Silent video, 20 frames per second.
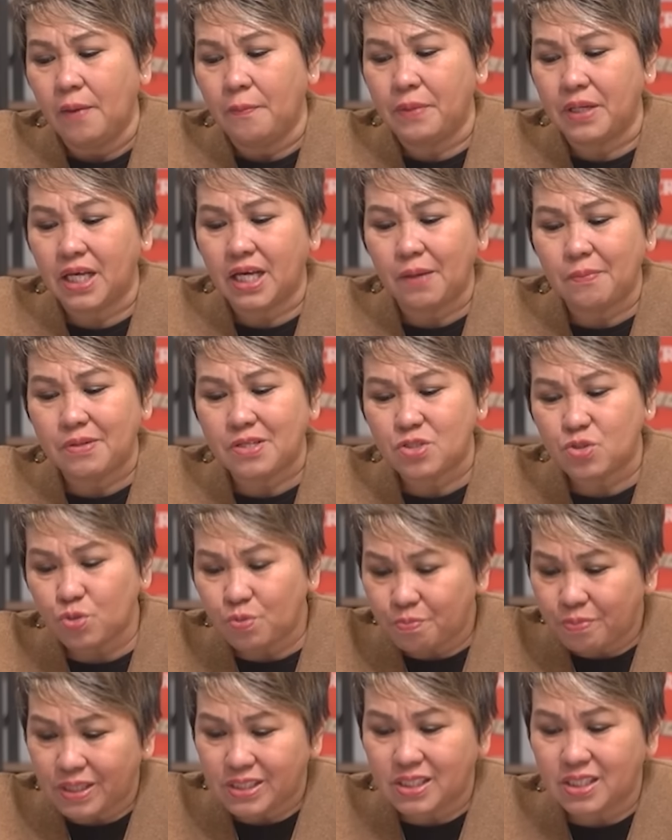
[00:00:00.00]
Mereka
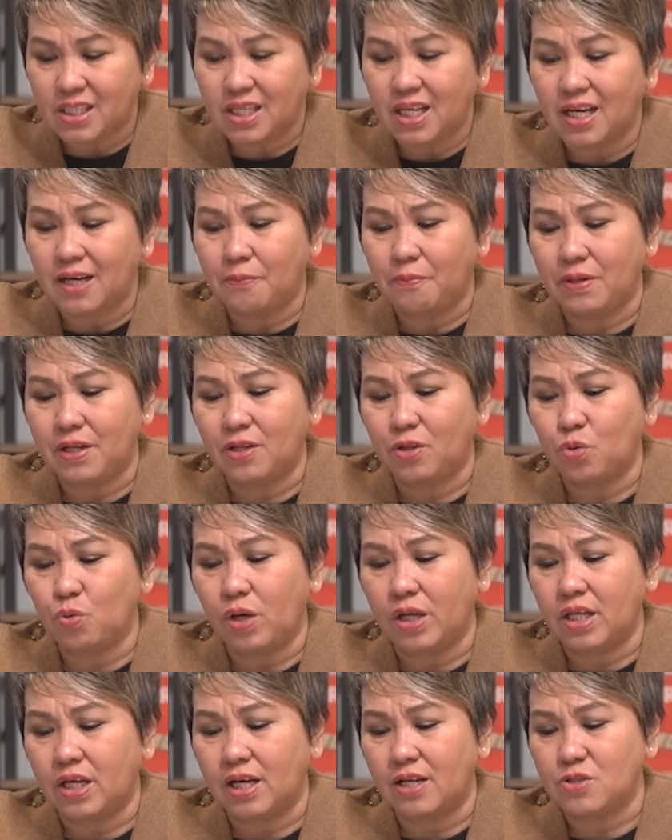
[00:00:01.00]
bersumpah setia kepada
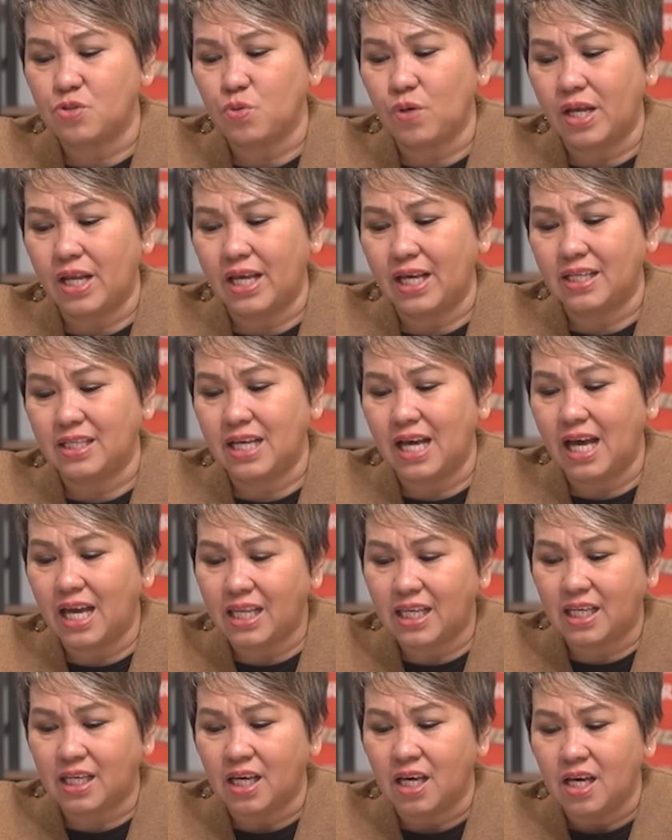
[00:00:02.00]
Tuhan dengan suara yang
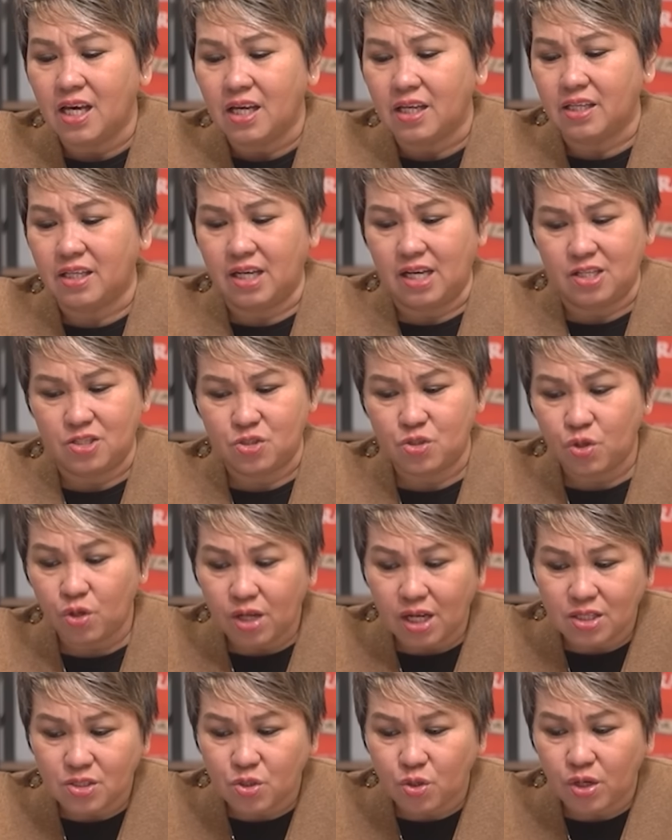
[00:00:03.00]
nyaring, dengan
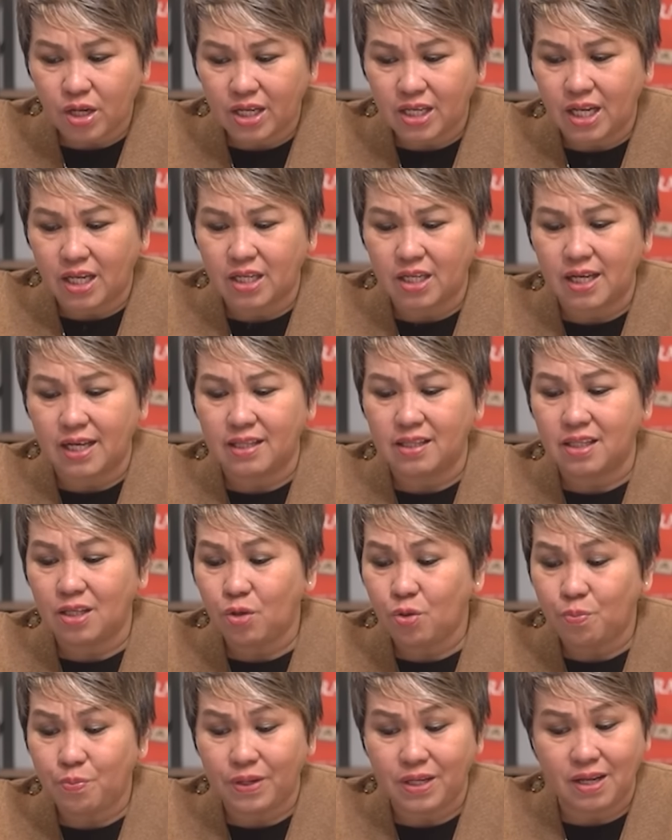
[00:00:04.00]
suara bersorak-sorai dan dengan
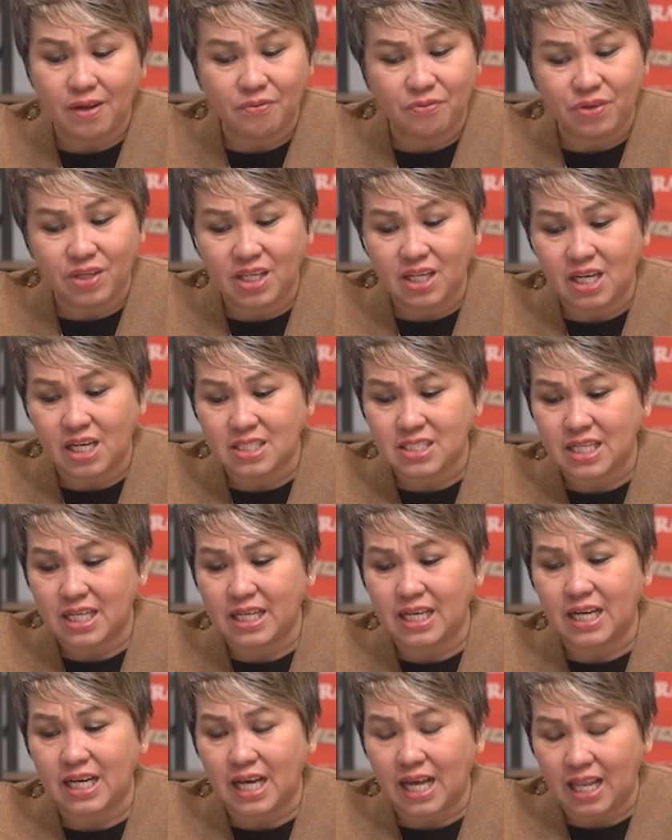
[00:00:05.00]
tiupan nafiri dan
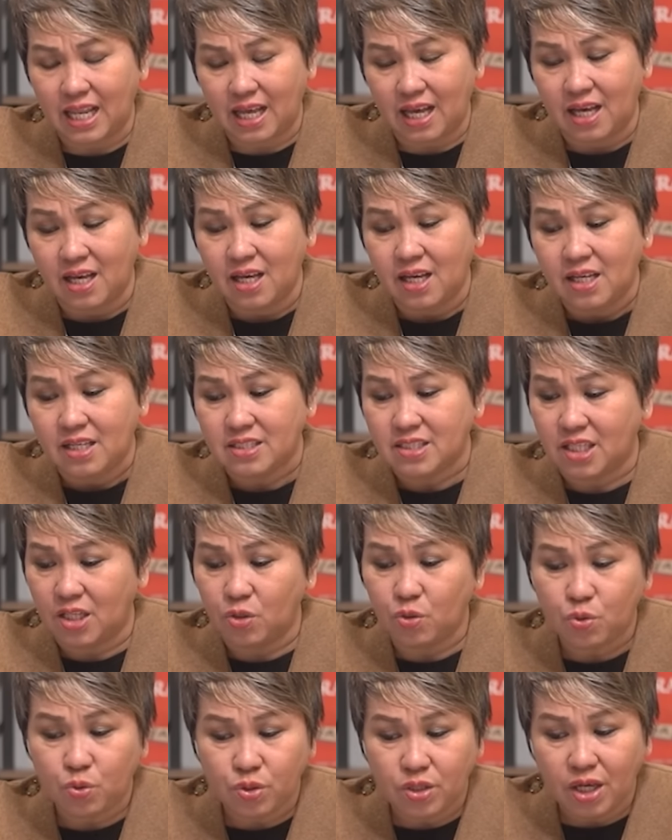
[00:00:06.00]
sangkakala.
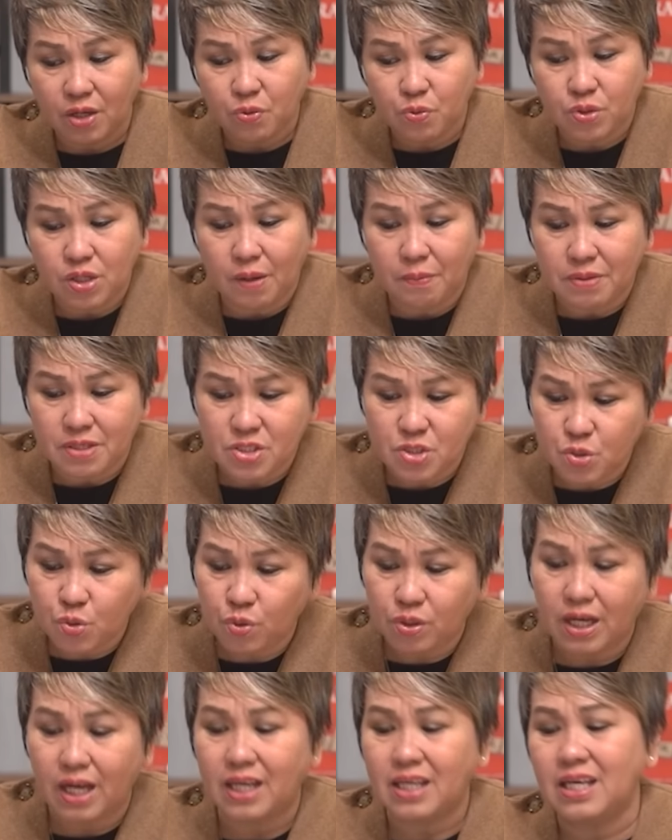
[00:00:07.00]
Seluruh Yehuda
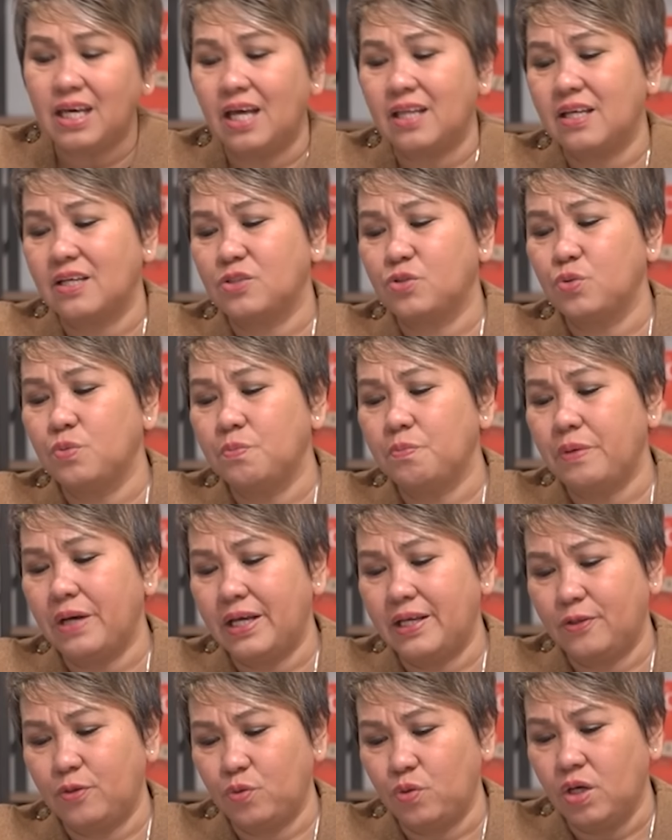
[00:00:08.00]
bersukari atas sumpah
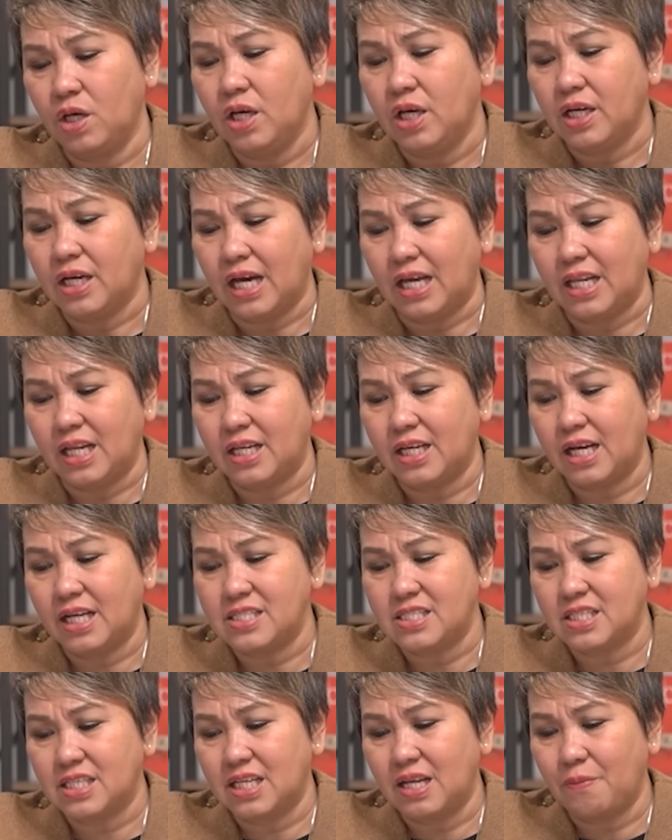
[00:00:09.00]
itu karena
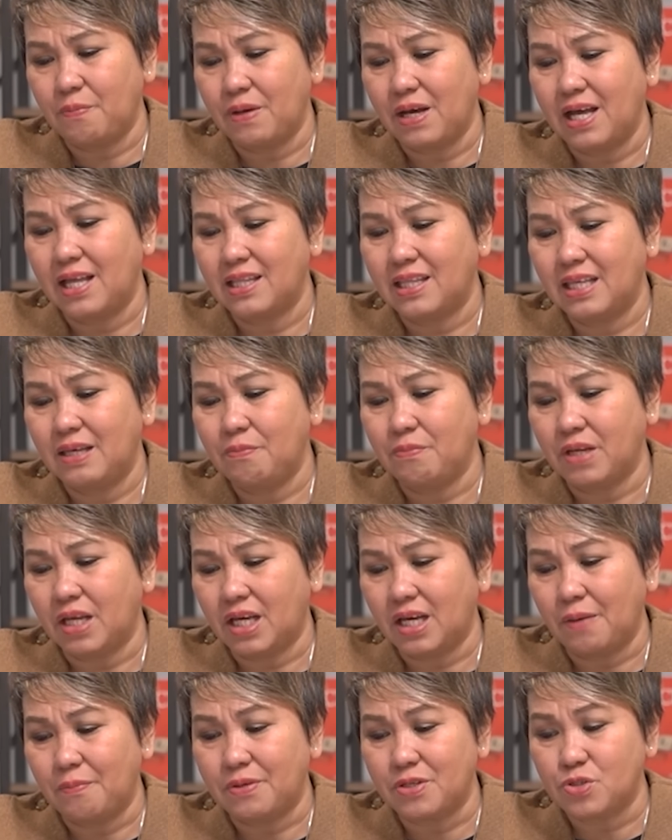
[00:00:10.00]
dengan segenap hati
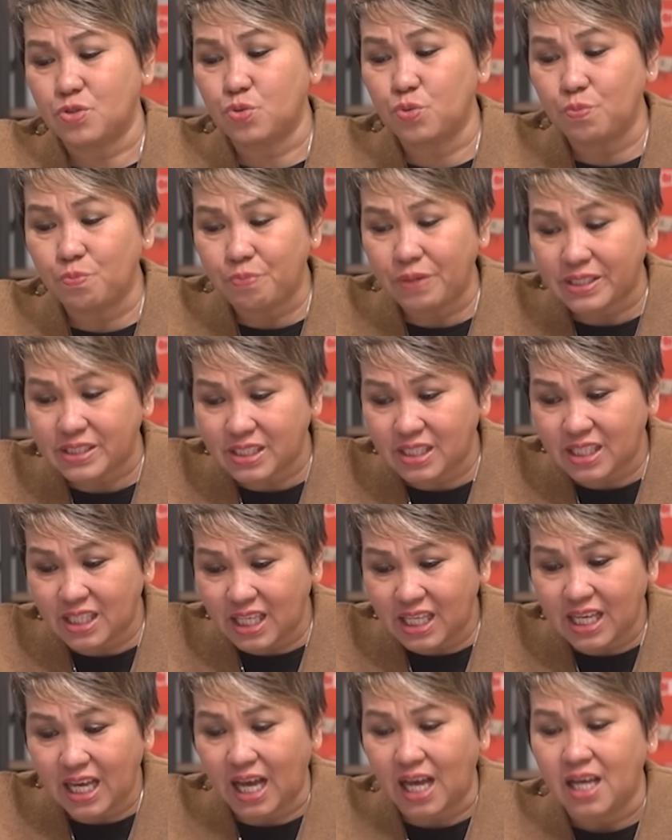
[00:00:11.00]
mereka bersumpah
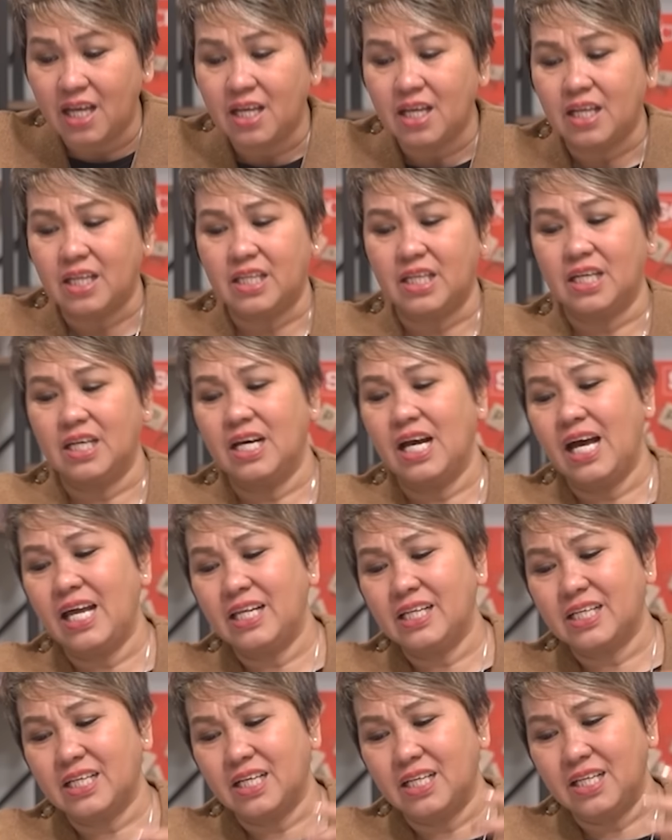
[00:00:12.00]
setia
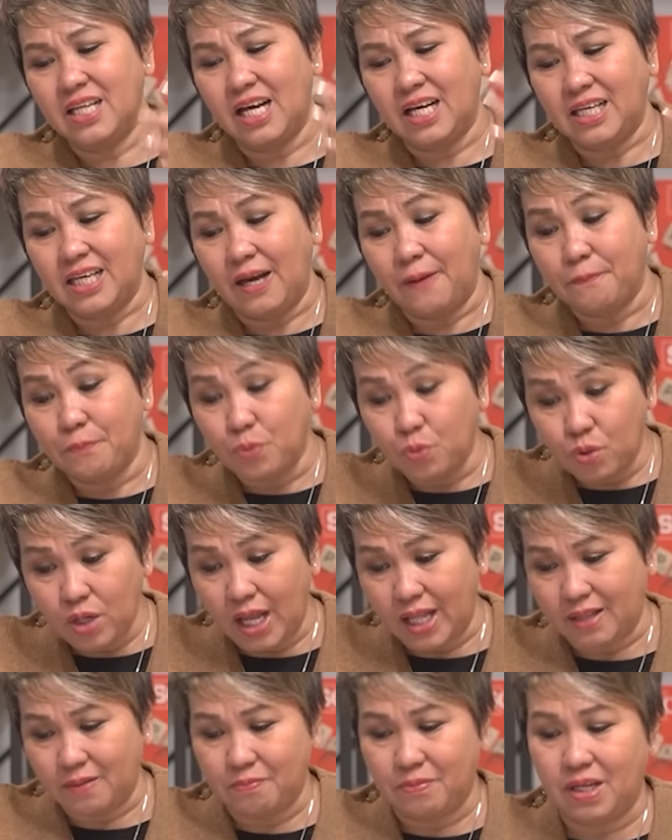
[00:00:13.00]
dengan kehendak yang
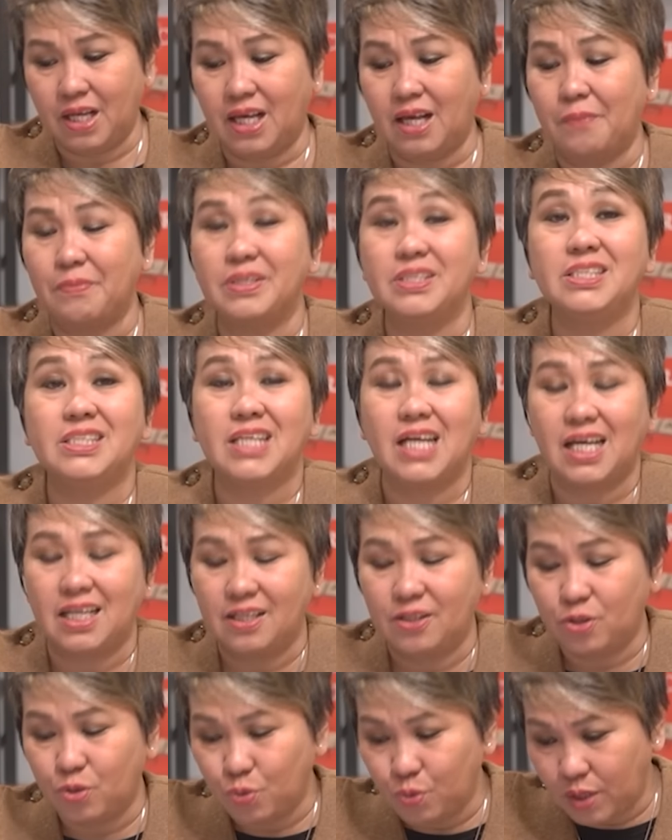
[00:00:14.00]
bulat mereka
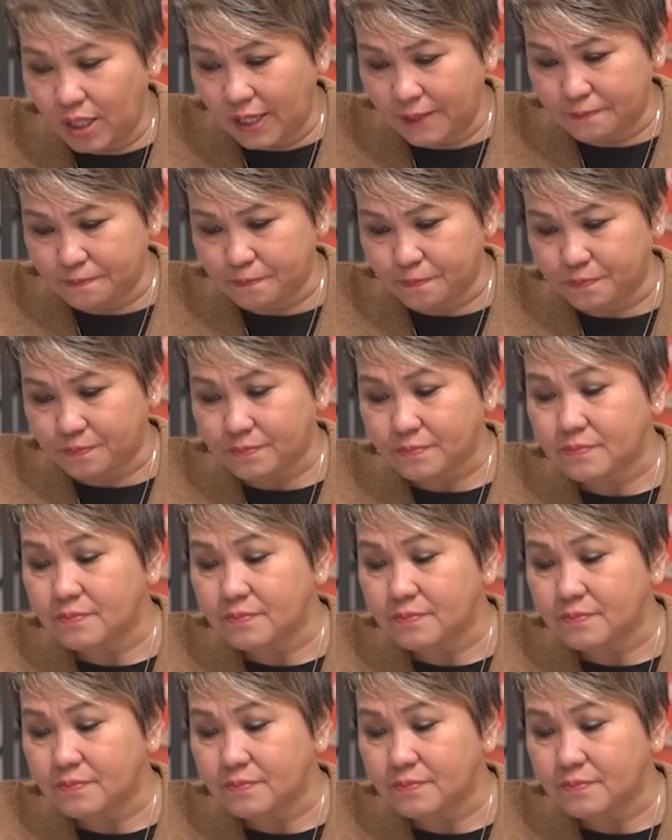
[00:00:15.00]
mencari Tuhan.